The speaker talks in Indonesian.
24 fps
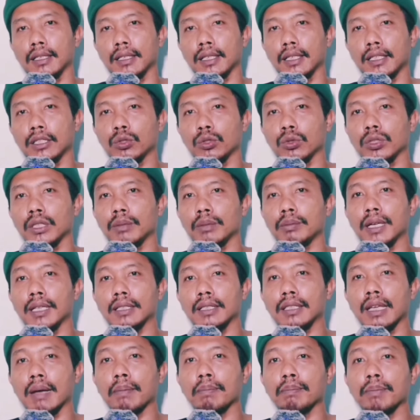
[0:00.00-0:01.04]
Itu
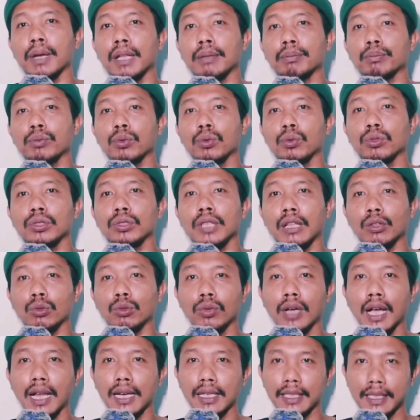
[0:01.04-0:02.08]
dibaca 41
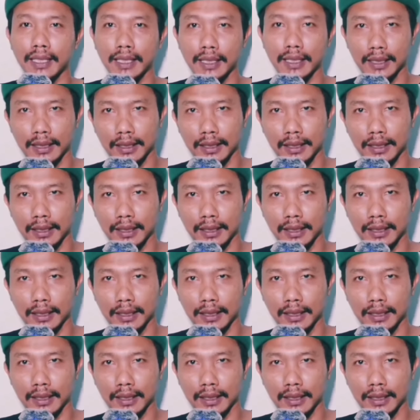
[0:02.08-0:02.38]
kali.